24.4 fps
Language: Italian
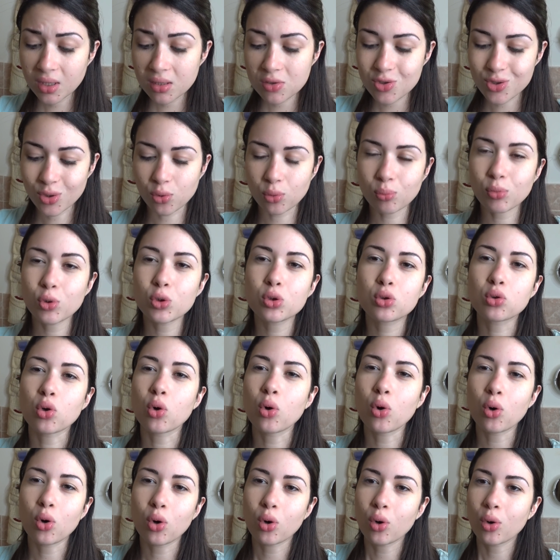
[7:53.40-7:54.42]
sono
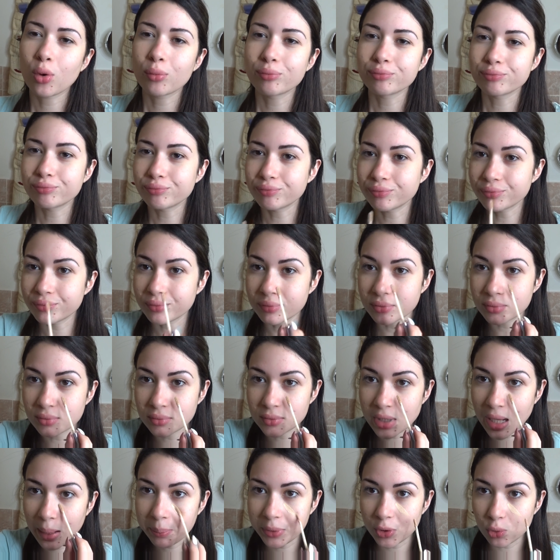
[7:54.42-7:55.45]
molto mh,
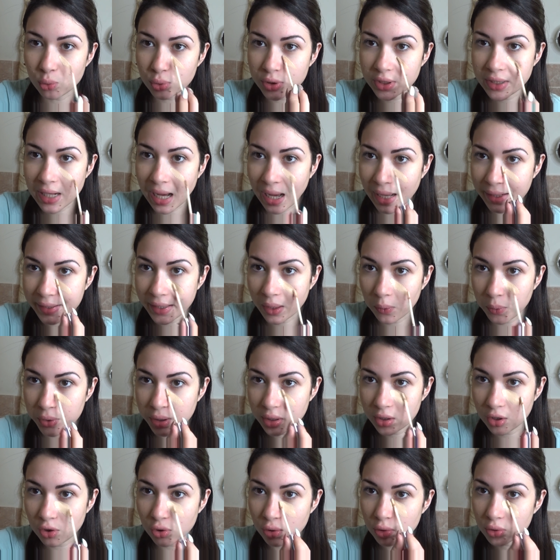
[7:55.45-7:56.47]
mm, abitudinaria,
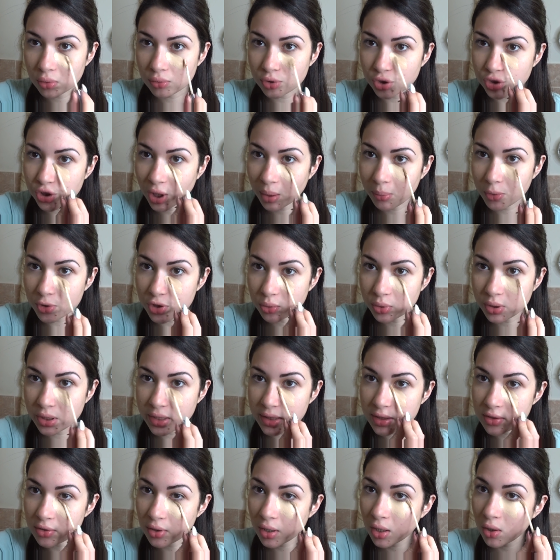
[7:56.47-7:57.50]
quindi io diciamo se
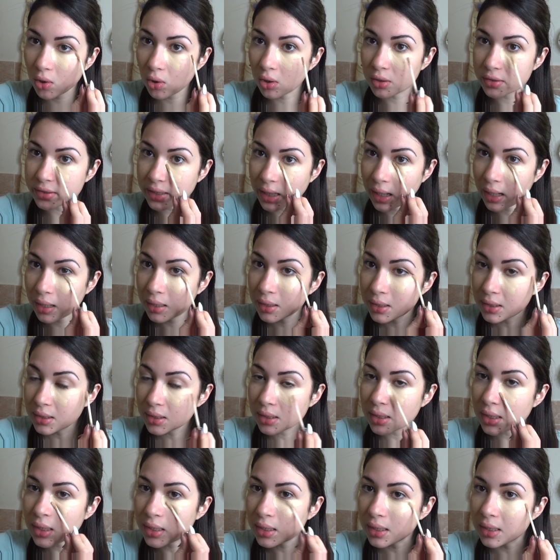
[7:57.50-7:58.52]
utilizzo una cosa
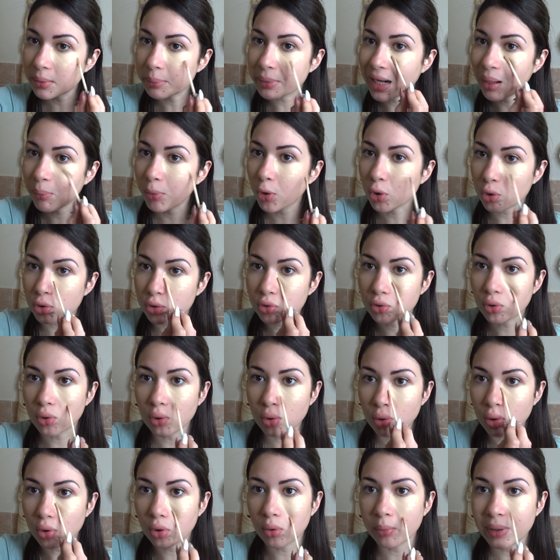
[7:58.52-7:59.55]
eh, me, la
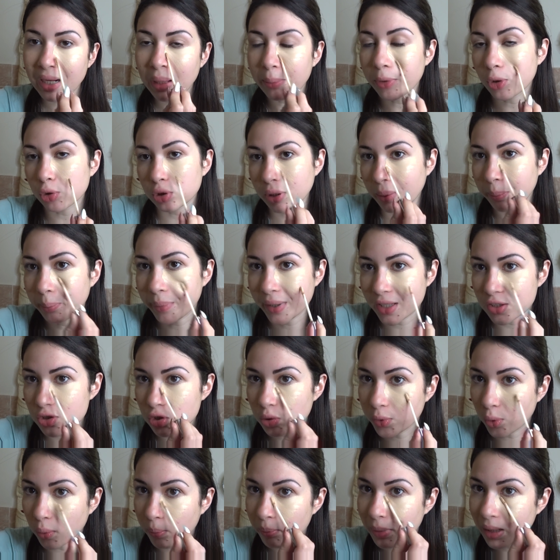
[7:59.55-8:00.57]
porto, me, la porto,
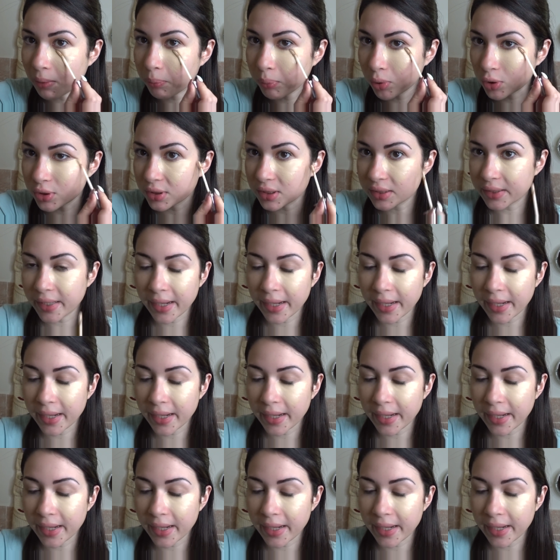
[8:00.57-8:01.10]
appresso per un bel po' di